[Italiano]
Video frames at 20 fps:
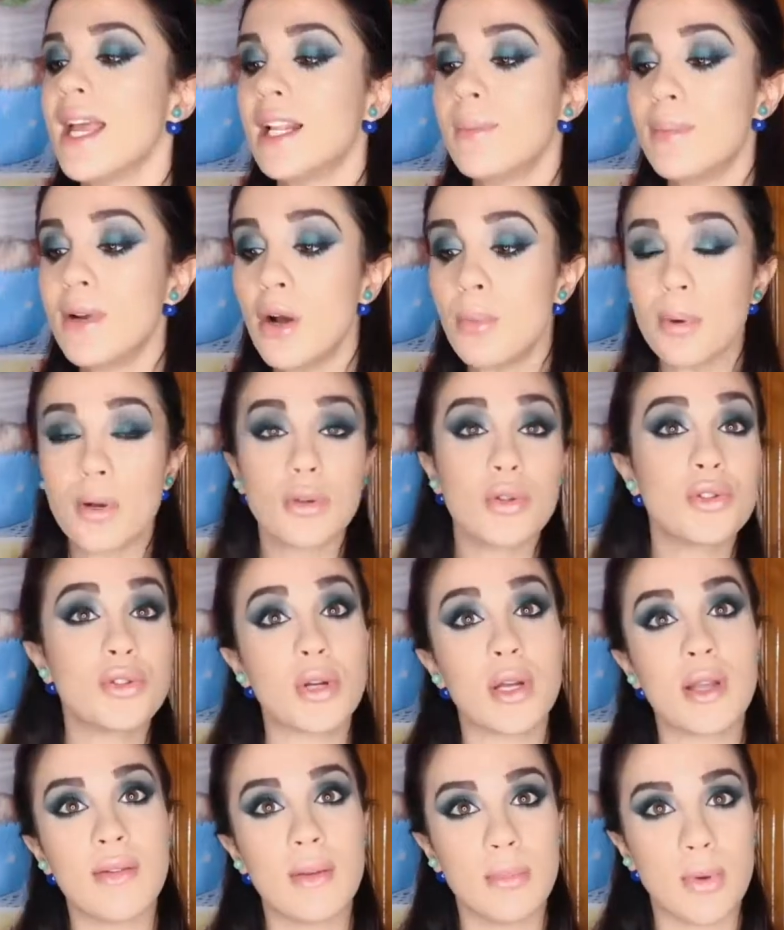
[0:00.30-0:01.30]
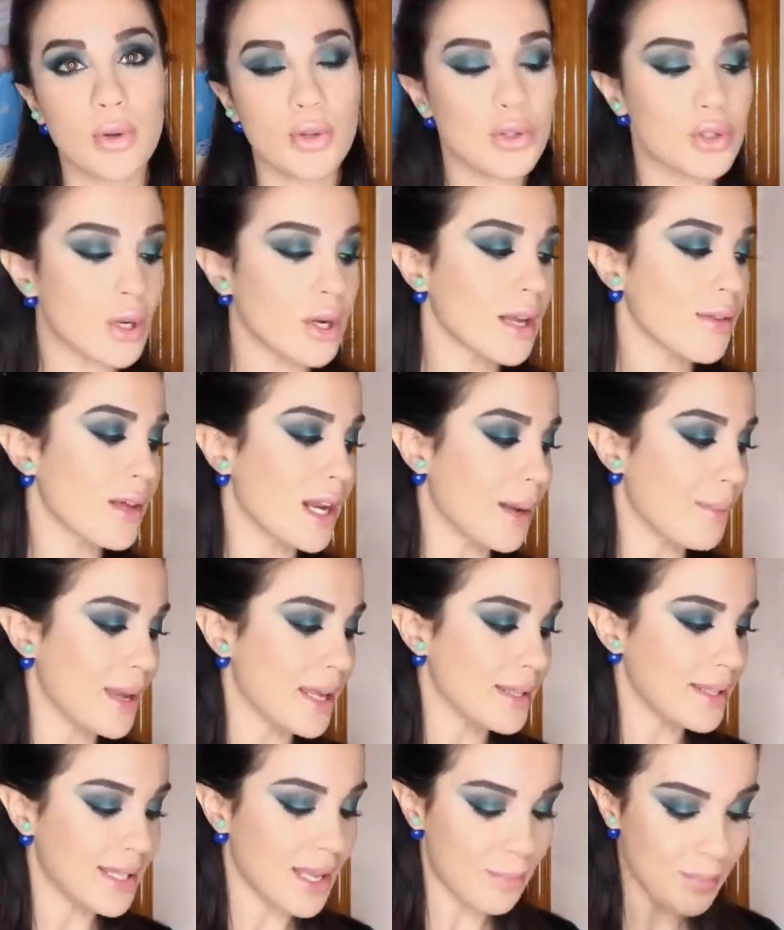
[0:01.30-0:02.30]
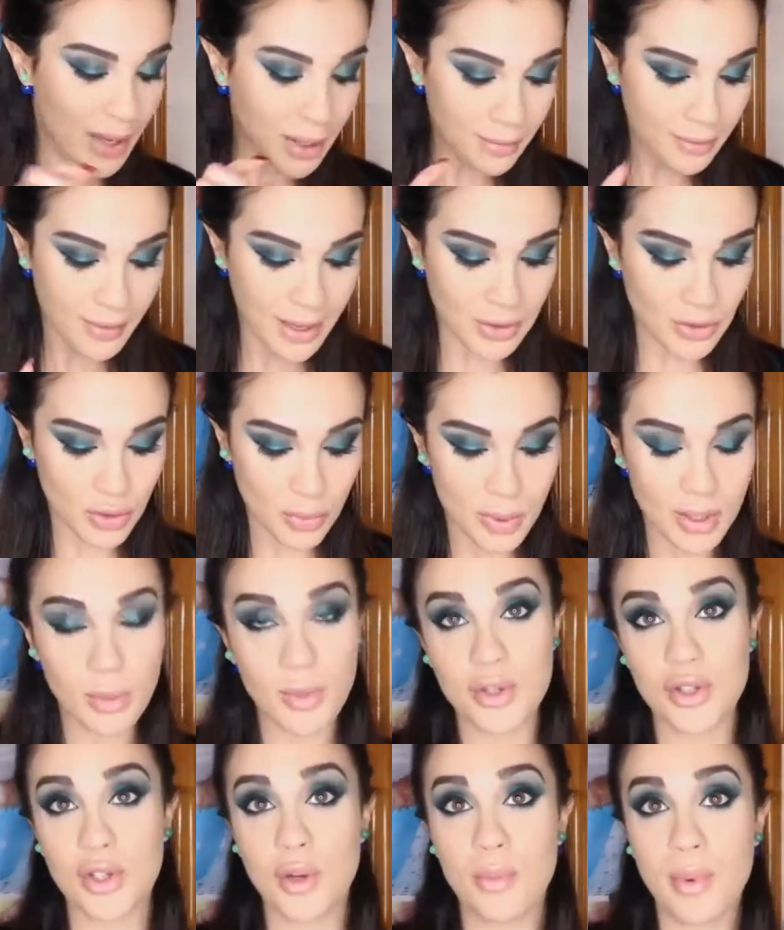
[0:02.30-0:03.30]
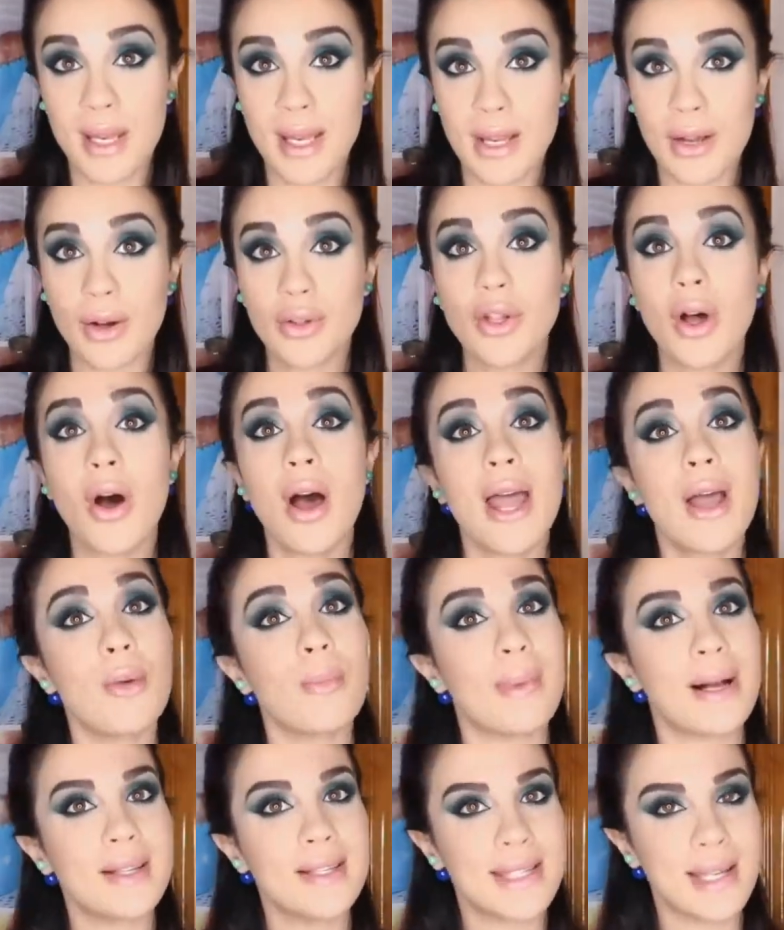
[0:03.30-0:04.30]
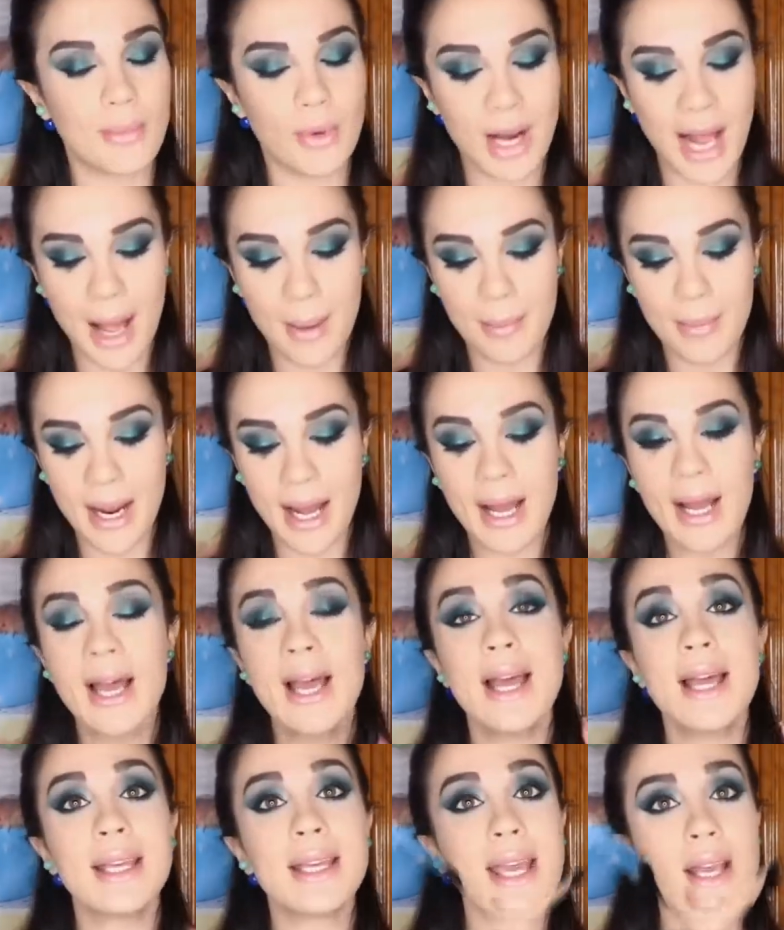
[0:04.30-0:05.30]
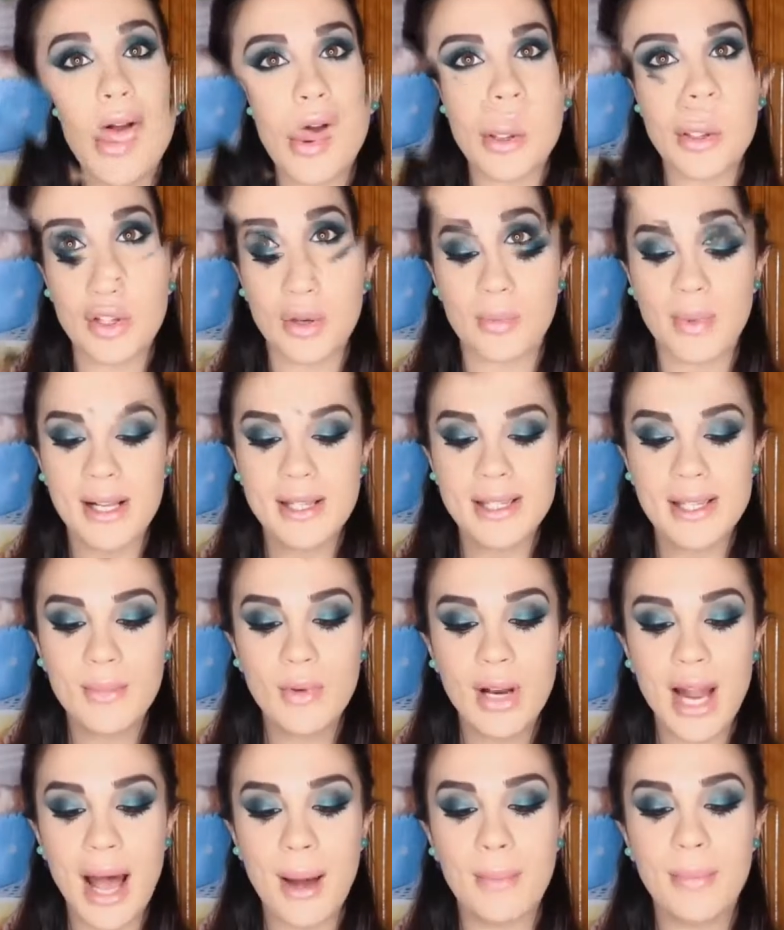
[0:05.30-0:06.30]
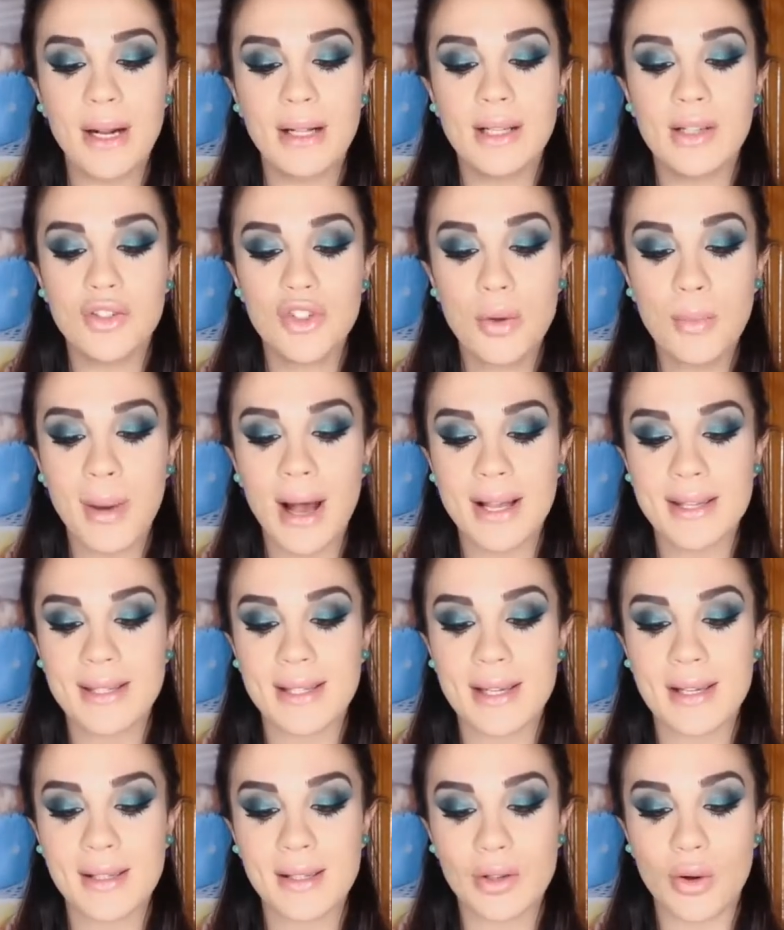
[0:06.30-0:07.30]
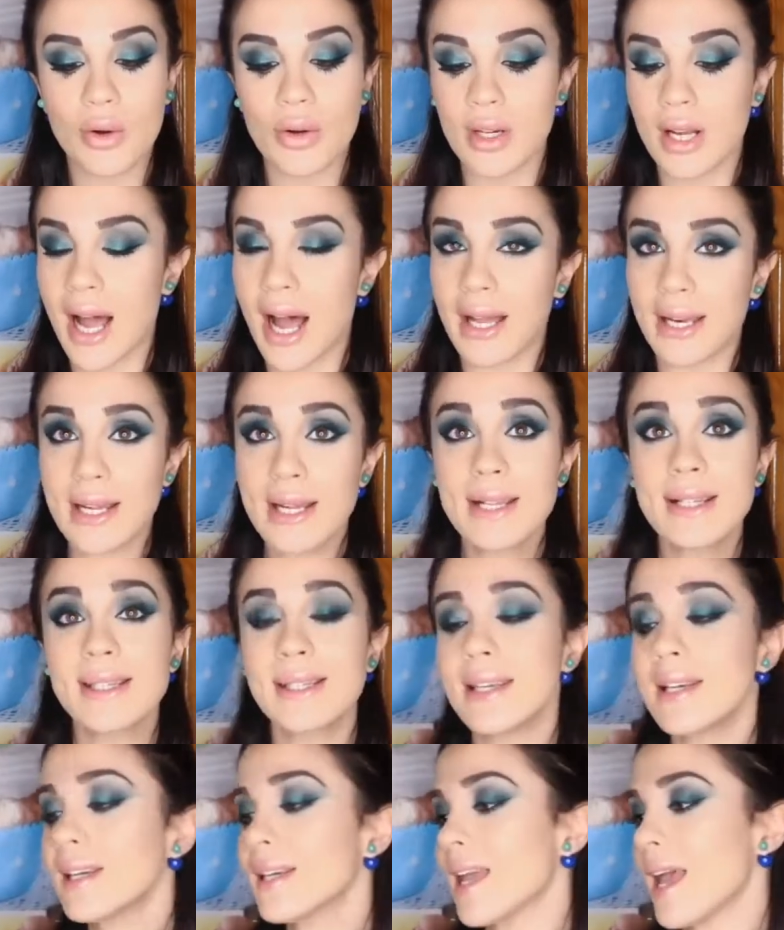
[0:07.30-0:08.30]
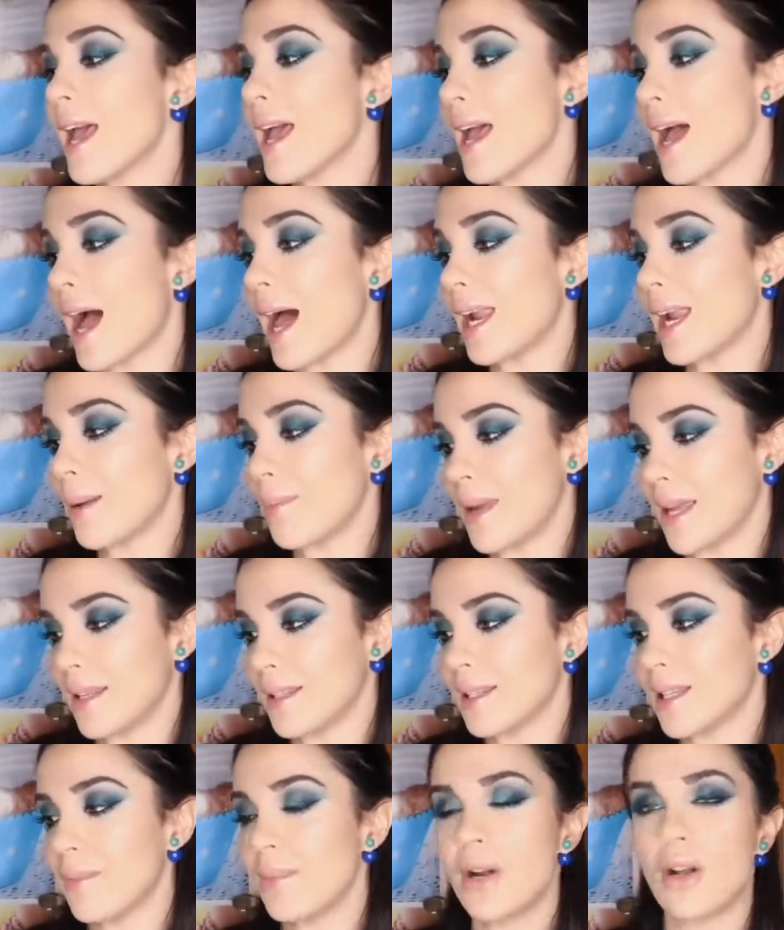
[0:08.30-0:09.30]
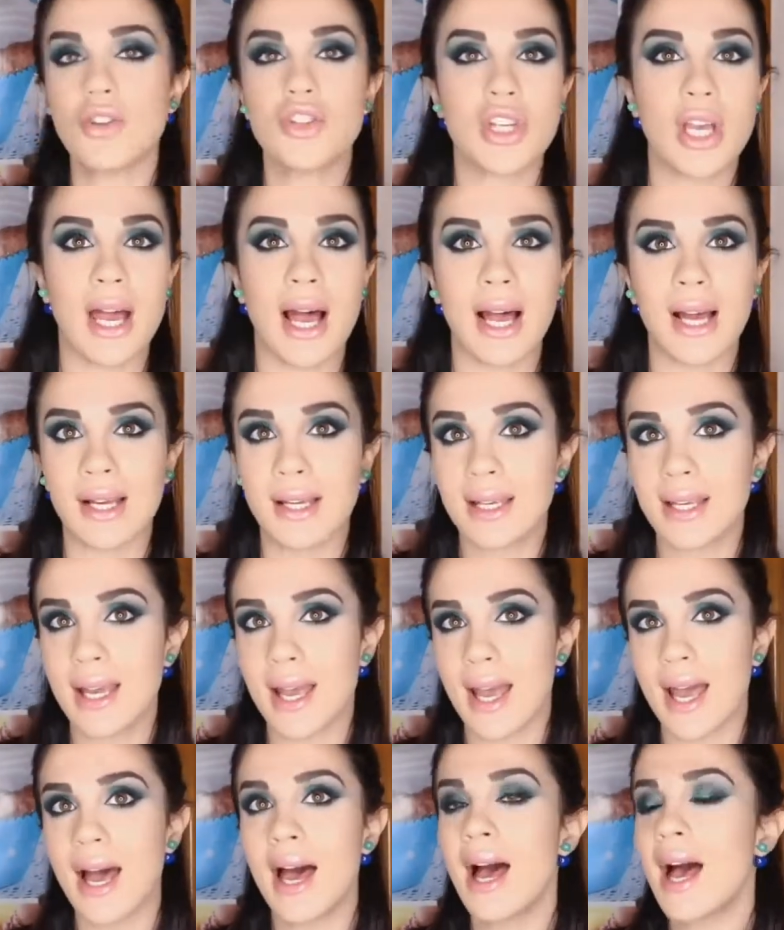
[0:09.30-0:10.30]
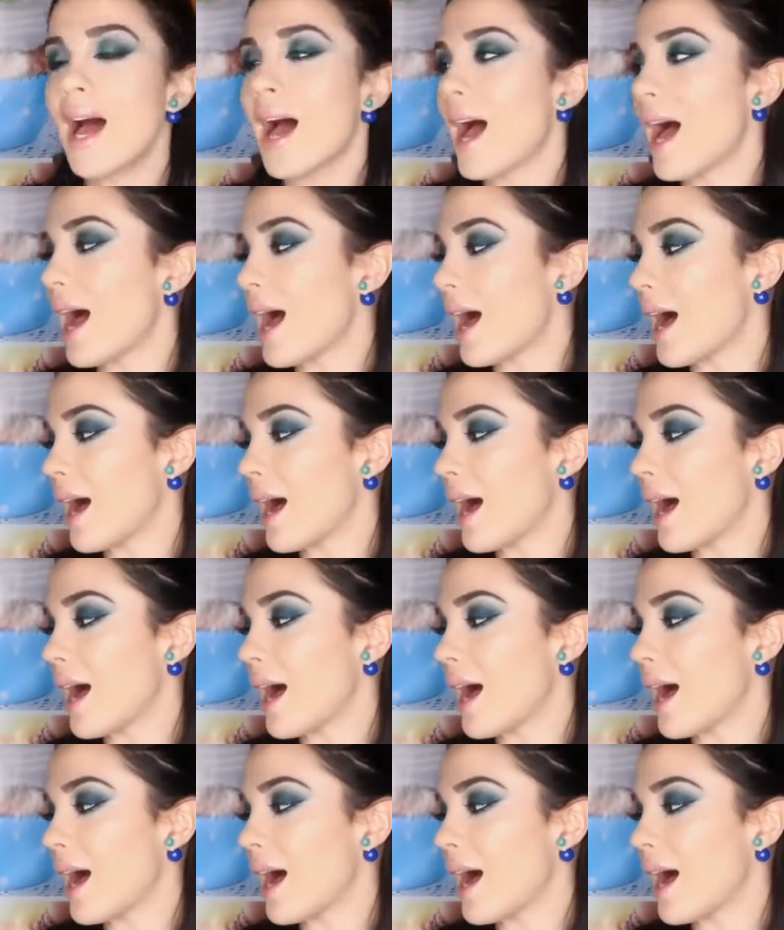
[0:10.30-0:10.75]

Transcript: Il primo prodotto che vi mostro, che è veramente perfetto per questo periodo, è un balsamo labbra. Che costa balsamo labbra? È un Joe Masters Organics che è alla menta, però c'è anche uh,